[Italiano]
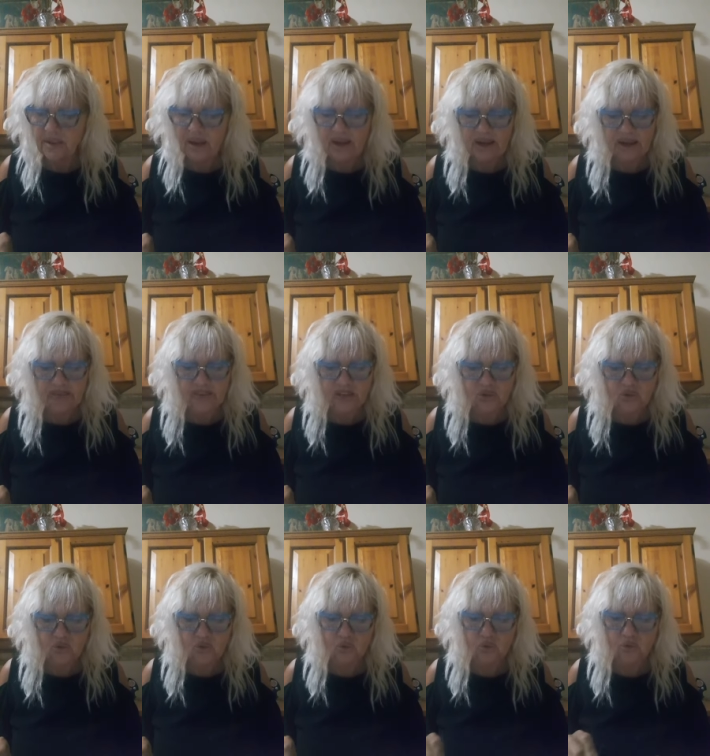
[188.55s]
Alle
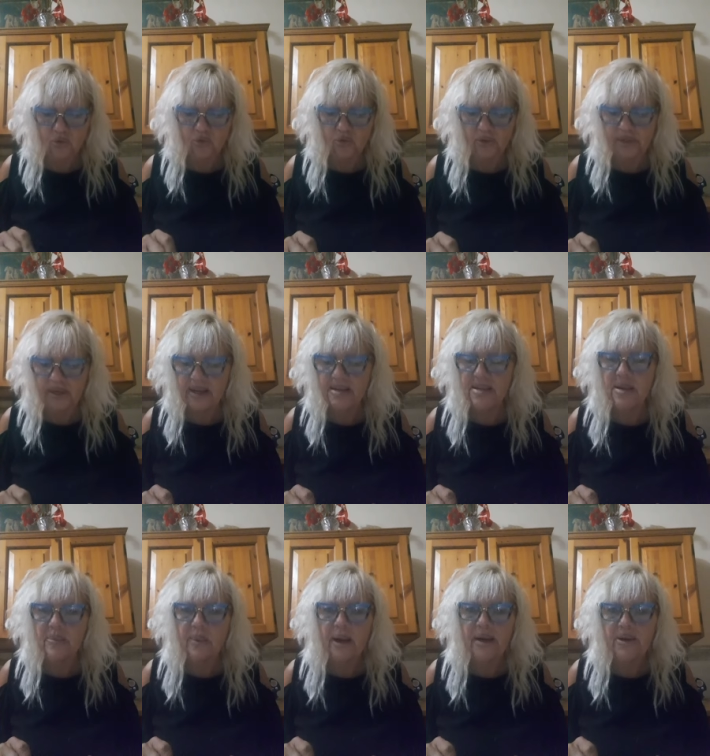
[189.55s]
21 sul
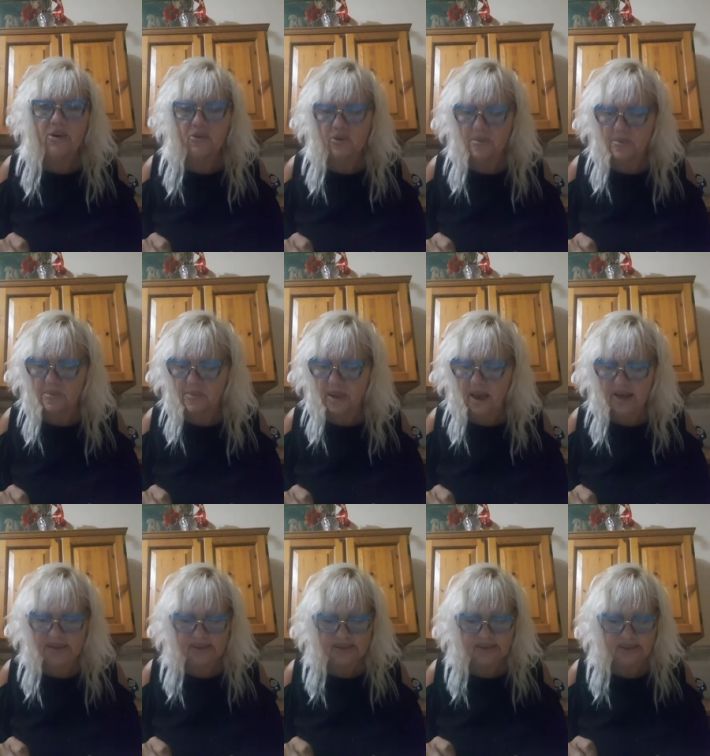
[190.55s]
grande parco in
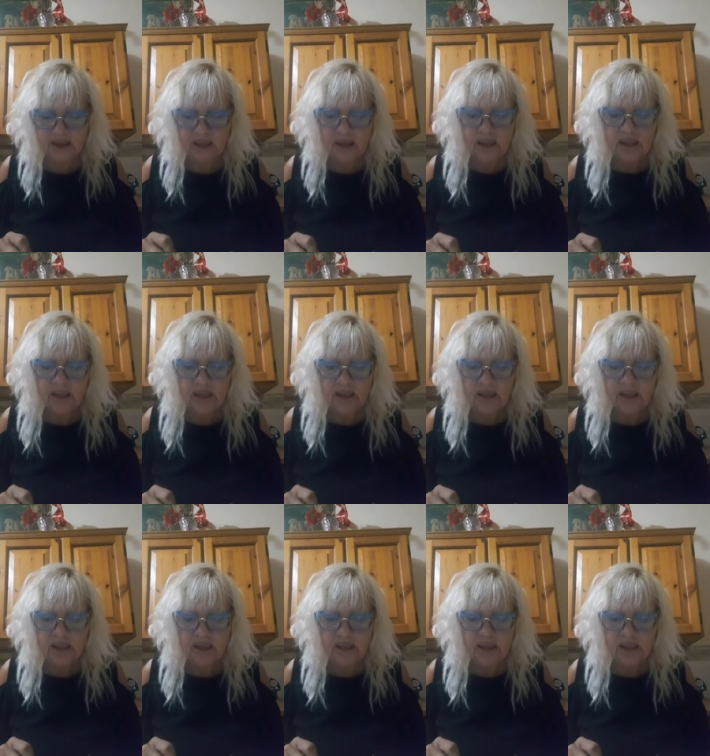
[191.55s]
piazza